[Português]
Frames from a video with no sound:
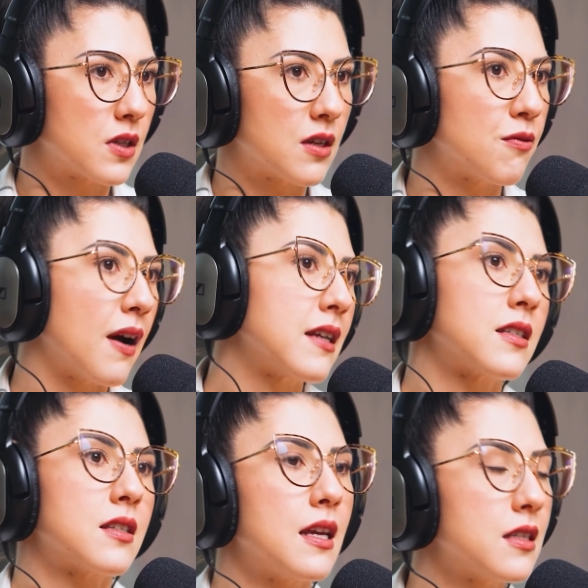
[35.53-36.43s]
que
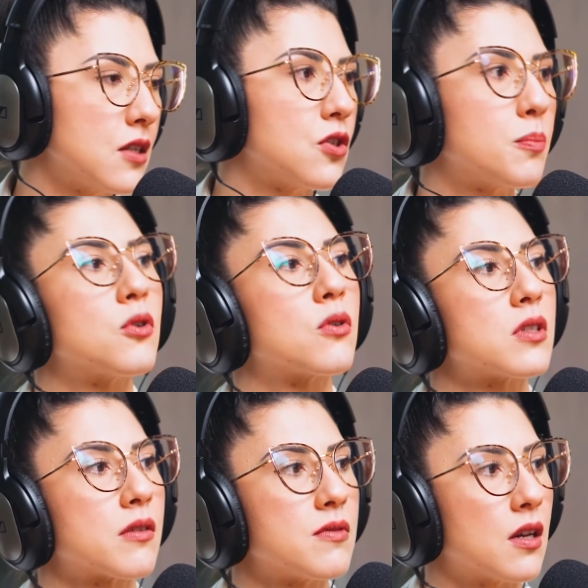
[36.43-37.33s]
faz esse tipo de
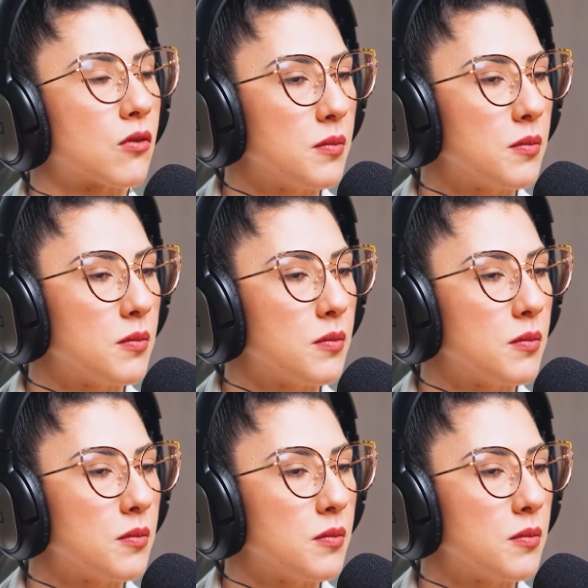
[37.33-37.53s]
coisa que fizeram